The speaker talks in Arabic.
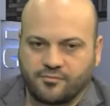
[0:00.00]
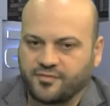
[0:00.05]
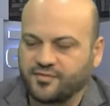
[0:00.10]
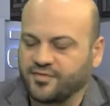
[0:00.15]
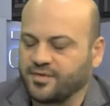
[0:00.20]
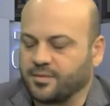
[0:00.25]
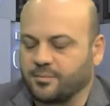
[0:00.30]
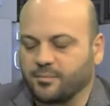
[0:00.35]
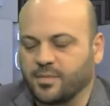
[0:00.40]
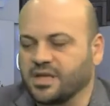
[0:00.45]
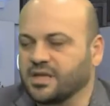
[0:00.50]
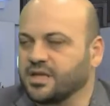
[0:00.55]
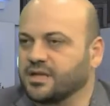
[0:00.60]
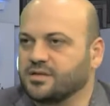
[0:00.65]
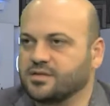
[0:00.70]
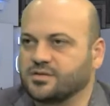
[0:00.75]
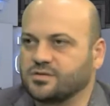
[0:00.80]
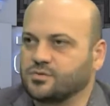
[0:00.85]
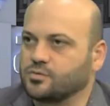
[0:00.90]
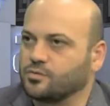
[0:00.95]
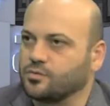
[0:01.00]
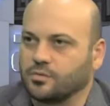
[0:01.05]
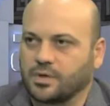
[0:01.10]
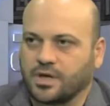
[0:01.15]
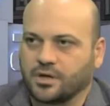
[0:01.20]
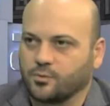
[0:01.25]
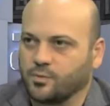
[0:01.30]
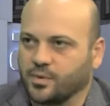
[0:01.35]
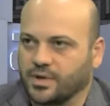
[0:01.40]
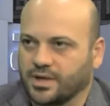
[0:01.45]
في مليان السوق
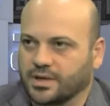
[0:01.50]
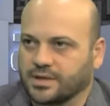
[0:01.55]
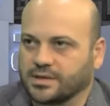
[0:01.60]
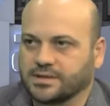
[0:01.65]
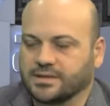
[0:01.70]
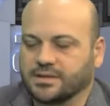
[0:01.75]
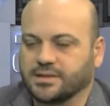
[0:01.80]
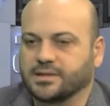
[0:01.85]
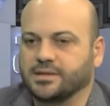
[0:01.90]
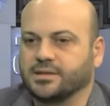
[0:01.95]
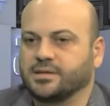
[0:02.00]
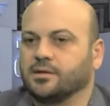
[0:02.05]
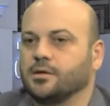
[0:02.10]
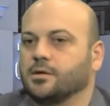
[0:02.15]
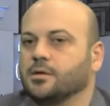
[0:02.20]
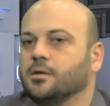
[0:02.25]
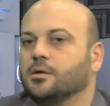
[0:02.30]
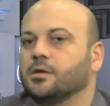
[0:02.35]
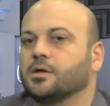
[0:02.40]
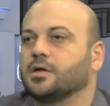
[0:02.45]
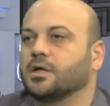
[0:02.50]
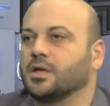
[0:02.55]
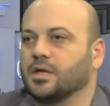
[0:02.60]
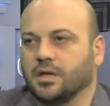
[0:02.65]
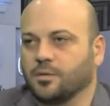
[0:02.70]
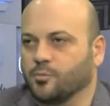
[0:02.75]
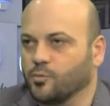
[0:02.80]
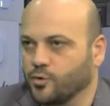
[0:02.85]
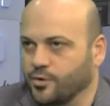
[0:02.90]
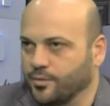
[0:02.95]
انواع كثيره
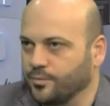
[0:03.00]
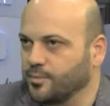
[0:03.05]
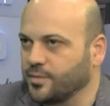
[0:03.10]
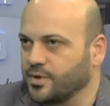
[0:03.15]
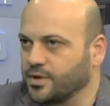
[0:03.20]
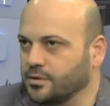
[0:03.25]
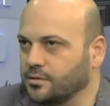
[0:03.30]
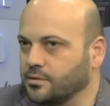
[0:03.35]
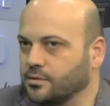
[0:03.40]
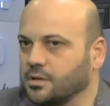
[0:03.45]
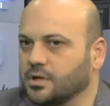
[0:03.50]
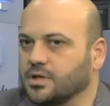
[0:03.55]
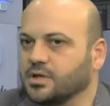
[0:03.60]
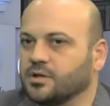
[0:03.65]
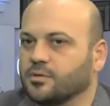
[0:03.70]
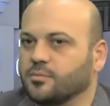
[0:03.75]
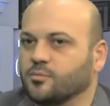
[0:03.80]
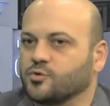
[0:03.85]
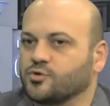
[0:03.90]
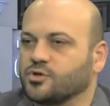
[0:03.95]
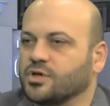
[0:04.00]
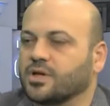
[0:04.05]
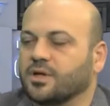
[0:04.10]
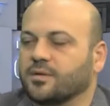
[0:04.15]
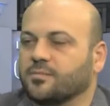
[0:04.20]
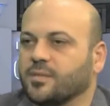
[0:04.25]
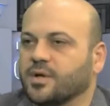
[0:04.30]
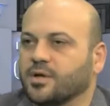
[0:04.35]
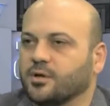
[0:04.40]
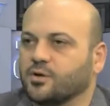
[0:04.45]
كلها مهمه هي
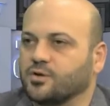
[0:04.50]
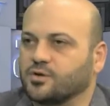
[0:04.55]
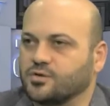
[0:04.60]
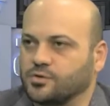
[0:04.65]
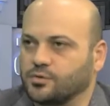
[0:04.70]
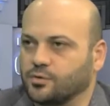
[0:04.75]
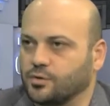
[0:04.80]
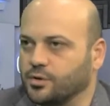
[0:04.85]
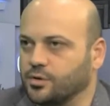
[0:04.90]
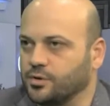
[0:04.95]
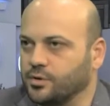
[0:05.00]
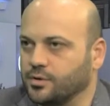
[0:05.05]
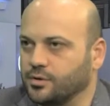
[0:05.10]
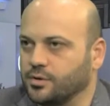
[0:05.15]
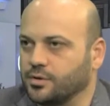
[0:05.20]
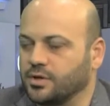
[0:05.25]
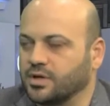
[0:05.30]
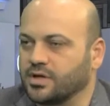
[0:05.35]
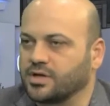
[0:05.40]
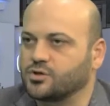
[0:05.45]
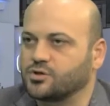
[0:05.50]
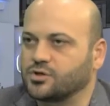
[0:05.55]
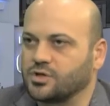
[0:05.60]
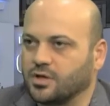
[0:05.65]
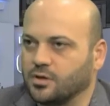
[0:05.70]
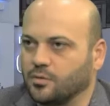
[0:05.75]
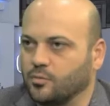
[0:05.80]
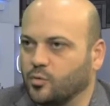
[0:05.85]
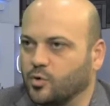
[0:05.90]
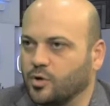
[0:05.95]
مجرد ما نغسل
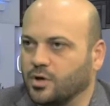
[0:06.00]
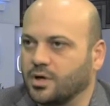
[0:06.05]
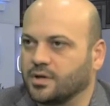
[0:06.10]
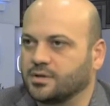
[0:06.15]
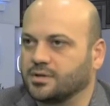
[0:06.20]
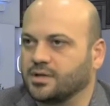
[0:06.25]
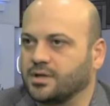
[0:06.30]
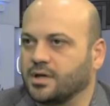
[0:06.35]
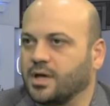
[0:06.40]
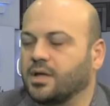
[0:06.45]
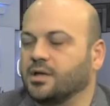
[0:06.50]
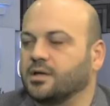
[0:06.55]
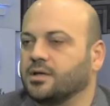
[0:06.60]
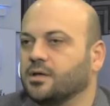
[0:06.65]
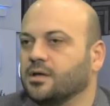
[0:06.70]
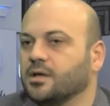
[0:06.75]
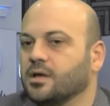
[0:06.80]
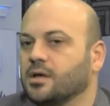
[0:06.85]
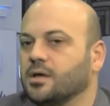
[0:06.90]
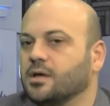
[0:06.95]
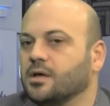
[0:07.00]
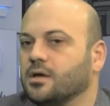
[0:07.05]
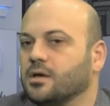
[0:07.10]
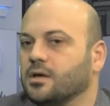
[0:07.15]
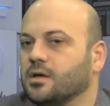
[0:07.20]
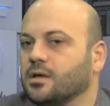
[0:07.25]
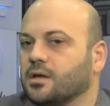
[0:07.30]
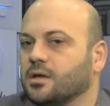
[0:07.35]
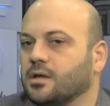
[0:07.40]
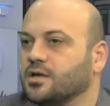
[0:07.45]
الغشاء المخاطي يعني
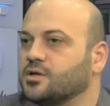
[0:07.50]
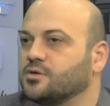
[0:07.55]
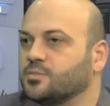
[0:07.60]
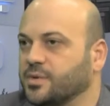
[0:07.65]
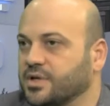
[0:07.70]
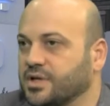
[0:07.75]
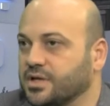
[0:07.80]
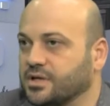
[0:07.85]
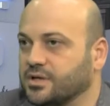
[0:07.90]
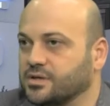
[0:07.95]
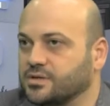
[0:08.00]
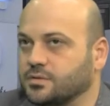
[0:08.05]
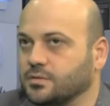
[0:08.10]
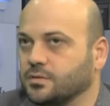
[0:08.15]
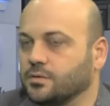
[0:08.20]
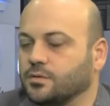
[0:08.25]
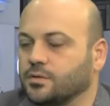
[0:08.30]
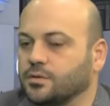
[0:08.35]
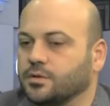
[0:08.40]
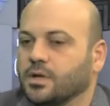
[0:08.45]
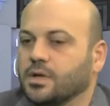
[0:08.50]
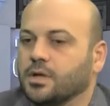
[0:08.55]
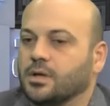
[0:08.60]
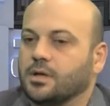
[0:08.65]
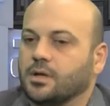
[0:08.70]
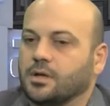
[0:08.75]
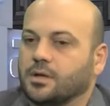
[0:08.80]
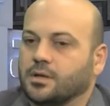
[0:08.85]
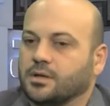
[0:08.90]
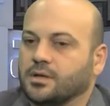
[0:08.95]
آه، ليش بدنا نغسلهم؟
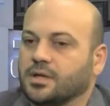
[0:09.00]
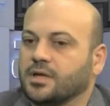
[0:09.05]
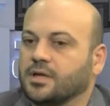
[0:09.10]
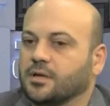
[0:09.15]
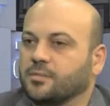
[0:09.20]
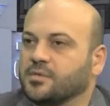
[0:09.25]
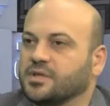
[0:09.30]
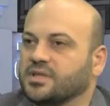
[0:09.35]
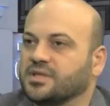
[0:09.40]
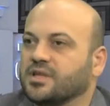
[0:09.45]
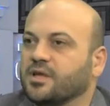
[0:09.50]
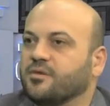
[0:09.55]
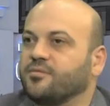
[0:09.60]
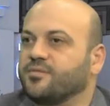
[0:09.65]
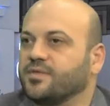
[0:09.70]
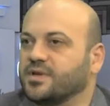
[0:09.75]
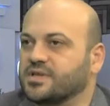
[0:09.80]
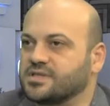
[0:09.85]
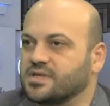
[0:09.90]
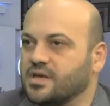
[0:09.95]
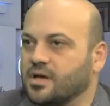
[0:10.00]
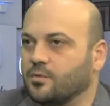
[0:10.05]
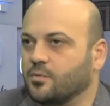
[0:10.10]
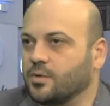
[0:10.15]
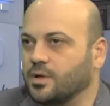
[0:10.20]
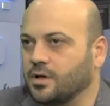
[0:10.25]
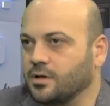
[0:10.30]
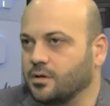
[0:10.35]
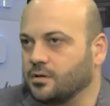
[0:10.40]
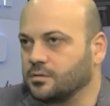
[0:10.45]
آه، نحن بنتنفس
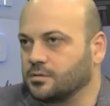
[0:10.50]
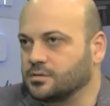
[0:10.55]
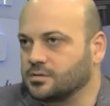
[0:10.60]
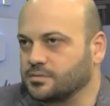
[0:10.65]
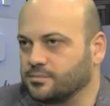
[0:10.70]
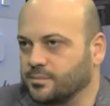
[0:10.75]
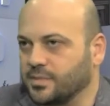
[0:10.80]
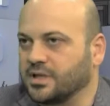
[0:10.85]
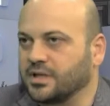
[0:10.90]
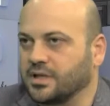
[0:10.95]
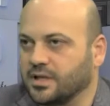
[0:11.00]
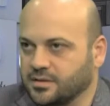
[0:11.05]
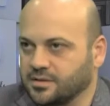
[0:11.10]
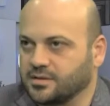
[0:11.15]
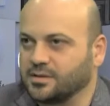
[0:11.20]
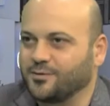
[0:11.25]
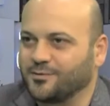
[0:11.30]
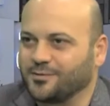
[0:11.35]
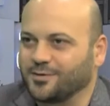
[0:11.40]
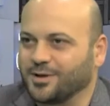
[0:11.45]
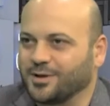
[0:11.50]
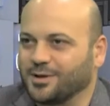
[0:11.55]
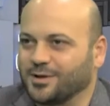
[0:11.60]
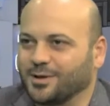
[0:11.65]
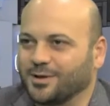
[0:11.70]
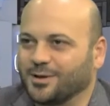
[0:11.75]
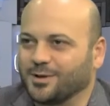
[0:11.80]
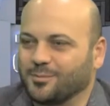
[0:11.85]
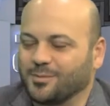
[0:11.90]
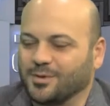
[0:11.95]
هواء اسم الله نظيف
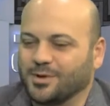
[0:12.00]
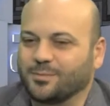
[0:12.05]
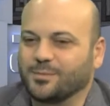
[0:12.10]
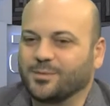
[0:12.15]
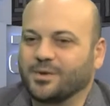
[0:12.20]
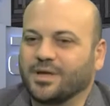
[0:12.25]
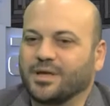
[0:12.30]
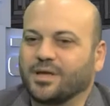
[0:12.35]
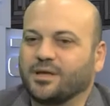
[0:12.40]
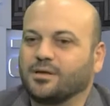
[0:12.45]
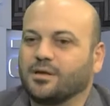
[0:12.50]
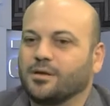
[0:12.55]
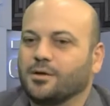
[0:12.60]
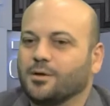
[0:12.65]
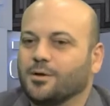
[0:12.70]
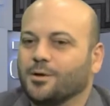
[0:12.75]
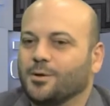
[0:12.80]
يعني أنا بلبنان خاصة